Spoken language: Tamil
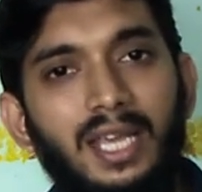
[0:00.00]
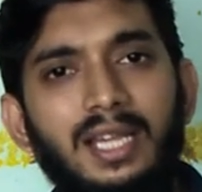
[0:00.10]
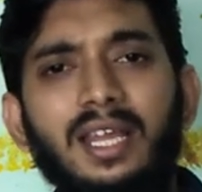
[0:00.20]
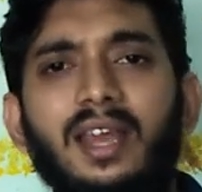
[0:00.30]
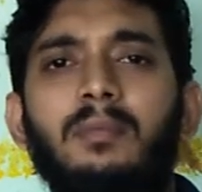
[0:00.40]

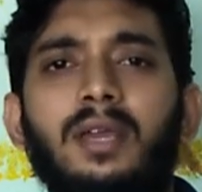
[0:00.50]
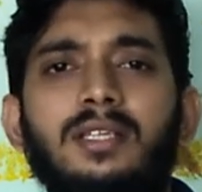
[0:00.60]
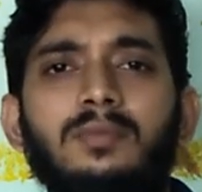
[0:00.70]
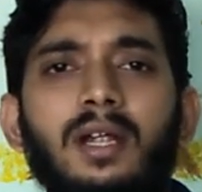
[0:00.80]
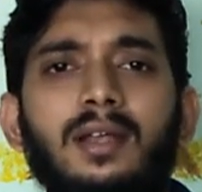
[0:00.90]
இந்த
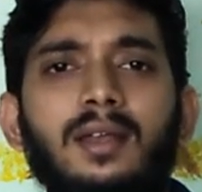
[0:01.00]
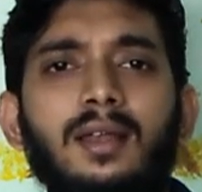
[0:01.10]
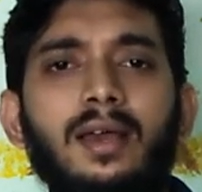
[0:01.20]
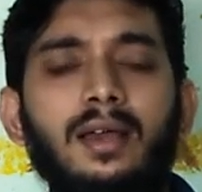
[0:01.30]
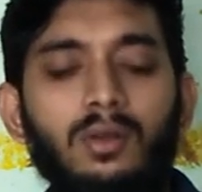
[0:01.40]
எம்ஏஹெச்
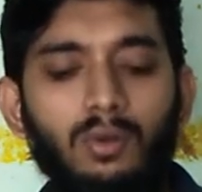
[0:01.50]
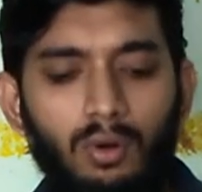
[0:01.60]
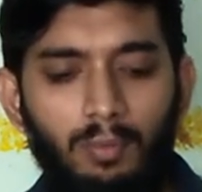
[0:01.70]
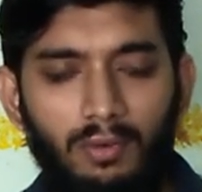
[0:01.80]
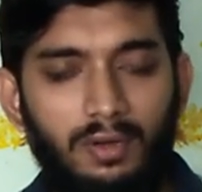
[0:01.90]
பேட்டரியில் லோ
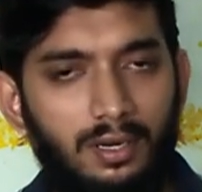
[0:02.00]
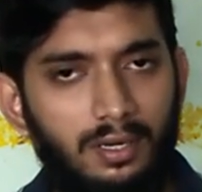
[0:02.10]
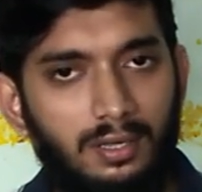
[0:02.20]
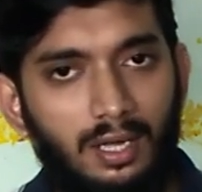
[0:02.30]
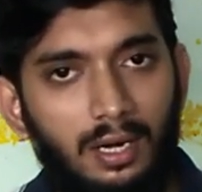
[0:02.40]
பவர்
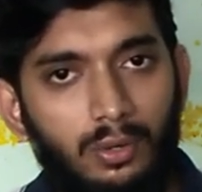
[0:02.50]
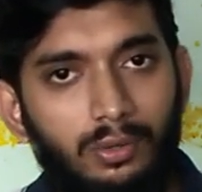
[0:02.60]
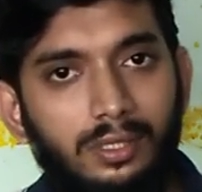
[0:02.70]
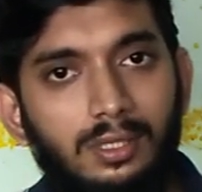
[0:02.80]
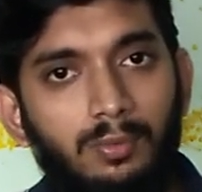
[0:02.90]

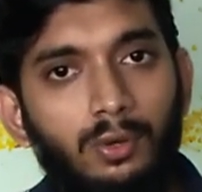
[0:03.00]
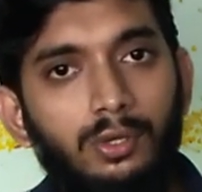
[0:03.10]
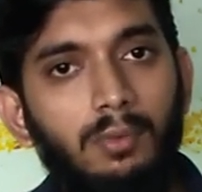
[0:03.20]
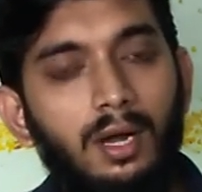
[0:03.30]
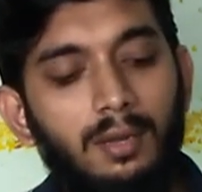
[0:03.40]
இருந்தாலும் இது
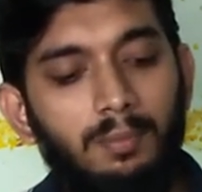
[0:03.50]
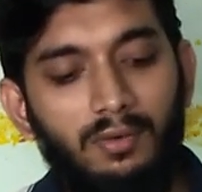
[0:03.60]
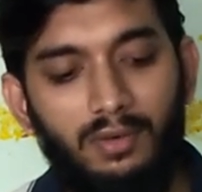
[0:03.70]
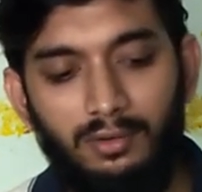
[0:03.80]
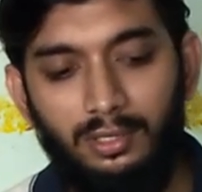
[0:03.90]
போதுமான
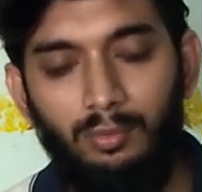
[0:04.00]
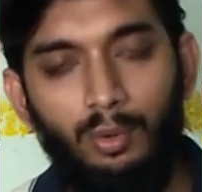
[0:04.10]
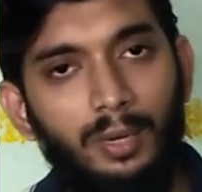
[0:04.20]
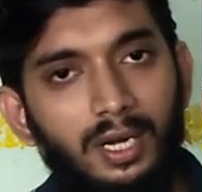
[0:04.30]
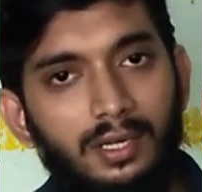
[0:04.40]
பவரை வந்து
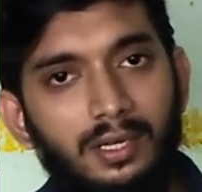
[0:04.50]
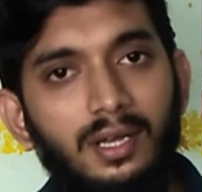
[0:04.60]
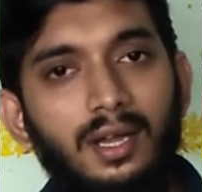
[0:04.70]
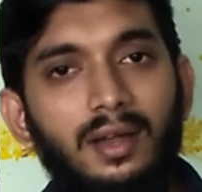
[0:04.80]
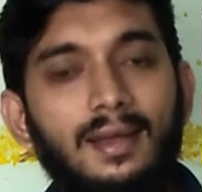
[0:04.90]
மொபைலுக்கு
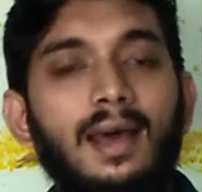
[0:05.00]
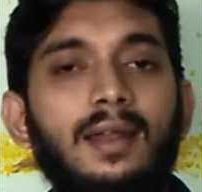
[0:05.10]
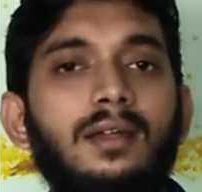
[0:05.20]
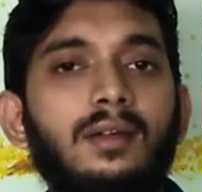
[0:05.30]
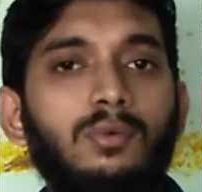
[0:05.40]

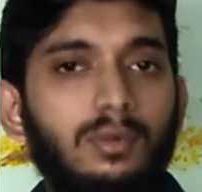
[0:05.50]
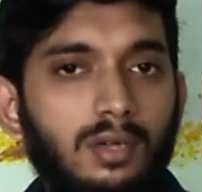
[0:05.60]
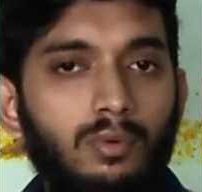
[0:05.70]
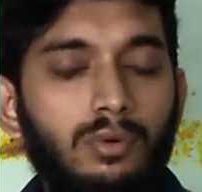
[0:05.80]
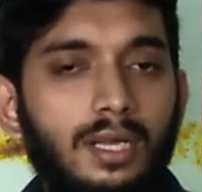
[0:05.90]
டைரெக்டாக
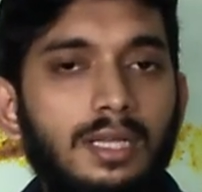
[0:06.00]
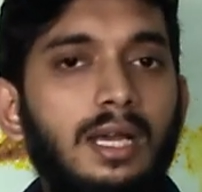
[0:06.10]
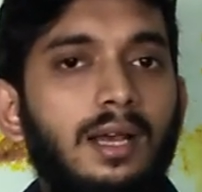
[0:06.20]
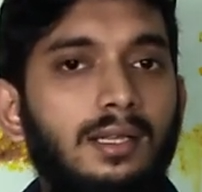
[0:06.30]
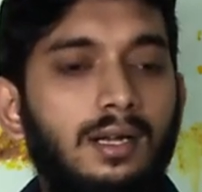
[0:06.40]
கொடுக்கக்கூடியது
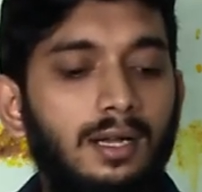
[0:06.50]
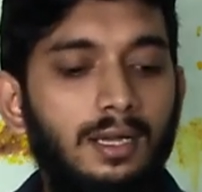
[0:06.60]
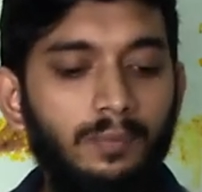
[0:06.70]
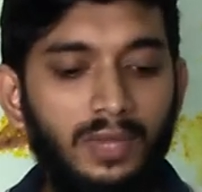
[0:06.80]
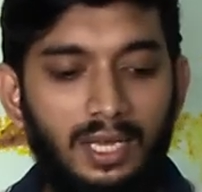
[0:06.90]
அதனால்